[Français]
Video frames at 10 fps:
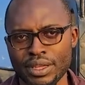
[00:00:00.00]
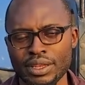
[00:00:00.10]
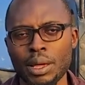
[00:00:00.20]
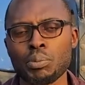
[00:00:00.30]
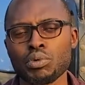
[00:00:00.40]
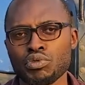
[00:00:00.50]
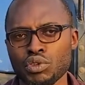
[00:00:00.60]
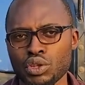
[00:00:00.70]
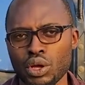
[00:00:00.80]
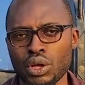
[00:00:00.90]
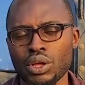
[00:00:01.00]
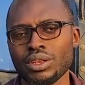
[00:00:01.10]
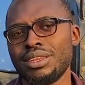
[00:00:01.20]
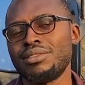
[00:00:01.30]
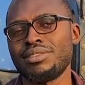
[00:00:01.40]
des producteurs
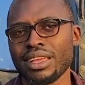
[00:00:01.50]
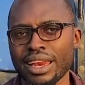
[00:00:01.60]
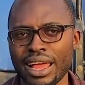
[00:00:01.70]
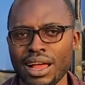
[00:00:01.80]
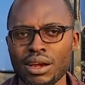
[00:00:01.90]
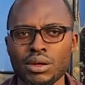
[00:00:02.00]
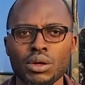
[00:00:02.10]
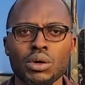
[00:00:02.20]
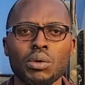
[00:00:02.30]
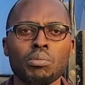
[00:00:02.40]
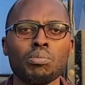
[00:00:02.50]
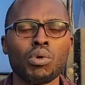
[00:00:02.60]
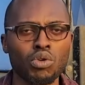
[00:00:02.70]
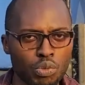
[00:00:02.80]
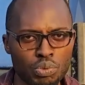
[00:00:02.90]
des céréales
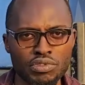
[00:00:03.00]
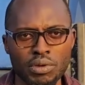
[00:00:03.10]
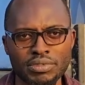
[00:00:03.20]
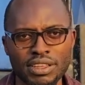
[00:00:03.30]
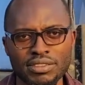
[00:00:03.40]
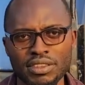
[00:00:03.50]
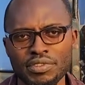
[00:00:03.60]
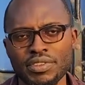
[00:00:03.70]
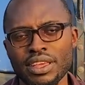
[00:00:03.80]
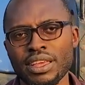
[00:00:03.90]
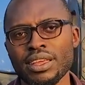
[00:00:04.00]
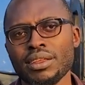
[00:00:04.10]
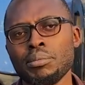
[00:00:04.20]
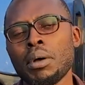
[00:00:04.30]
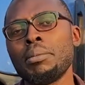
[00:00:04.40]
beaucoup plus objectifs et
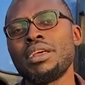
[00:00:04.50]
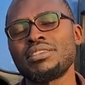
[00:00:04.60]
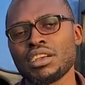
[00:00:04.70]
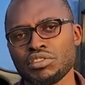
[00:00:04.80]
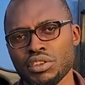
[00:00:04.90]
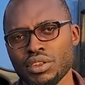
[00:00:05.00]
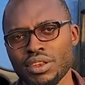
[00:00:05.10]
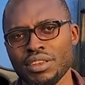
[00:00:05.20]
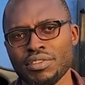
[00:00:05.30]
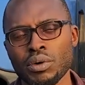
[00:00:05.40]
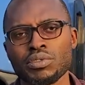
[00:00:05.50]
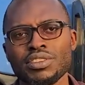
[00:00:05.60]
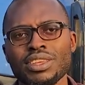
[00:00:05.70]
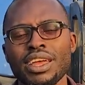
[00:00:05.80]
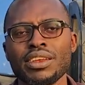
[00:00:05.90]
même les acheteurs devaient
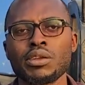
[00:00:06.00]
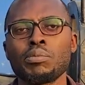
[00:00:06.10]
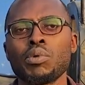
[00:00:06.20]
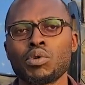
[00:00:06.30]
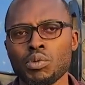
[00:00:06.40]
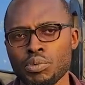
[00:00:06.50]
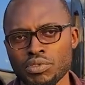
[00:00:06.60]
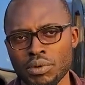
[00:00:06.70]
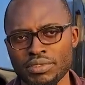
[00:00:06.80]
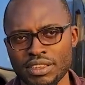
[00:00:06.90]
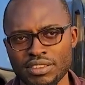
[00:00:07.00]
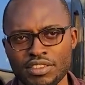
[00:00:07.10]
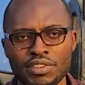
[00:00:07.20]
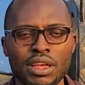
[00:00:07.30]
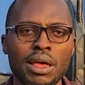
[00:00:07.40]
aussi être beaucoup plus
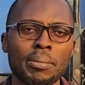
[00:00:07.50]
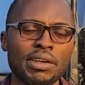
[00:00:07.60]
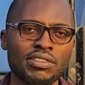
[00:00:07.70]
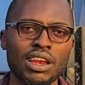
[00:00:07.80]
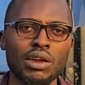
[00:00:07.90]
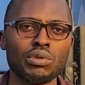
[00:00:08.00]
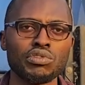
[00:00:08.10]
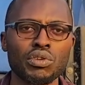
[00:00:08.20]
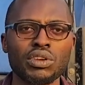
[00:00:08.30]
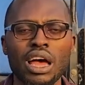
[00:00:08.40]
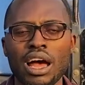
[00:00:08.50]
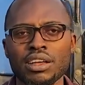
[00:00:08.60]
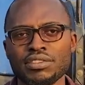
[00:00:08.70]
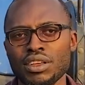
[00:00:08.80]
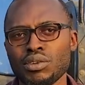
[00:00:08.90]
objectifs parce que la notion
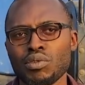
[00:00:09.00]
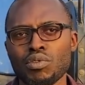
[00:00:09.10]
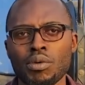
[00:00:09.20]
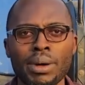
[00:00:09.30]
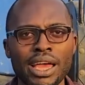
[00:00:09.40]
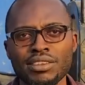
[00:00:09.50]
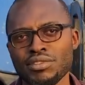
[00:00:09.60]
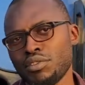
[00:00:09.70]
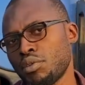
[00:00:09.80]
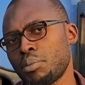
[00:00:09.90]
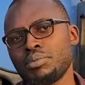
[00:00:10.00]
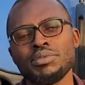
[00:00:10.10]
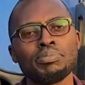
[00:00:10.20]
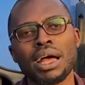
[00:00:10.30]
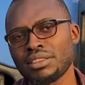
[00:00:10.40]
d'ancien nouveau maïs ne veut
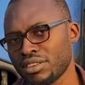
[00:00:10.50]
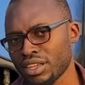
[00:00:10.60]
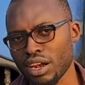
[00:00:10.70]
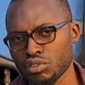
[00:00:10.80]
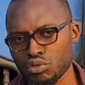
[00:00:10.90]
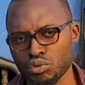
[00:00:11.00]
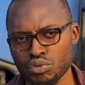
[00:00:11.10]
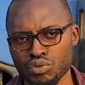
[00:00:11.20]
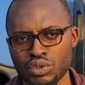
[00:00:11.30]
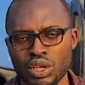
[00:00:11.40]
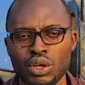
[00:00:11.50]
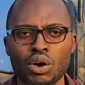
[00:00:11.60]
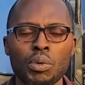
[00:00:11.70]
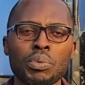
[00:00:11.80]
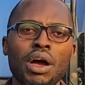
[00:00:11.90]
pas dire grand-chose.
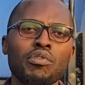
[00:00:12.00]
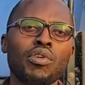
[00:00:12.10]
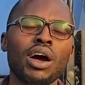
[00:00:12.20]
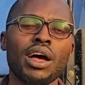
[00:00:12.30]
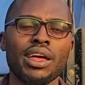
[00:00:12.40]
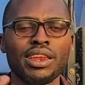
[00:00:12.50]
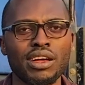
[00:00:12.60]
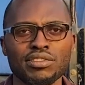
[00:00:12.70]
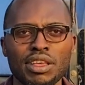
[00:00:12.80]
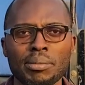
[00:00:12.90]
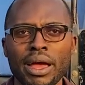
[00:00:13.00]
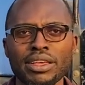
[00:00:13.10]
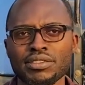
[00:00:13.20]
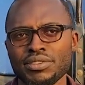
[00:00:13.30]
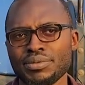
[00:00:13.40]
On peut avoir un ancien
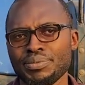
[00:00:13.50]
maïs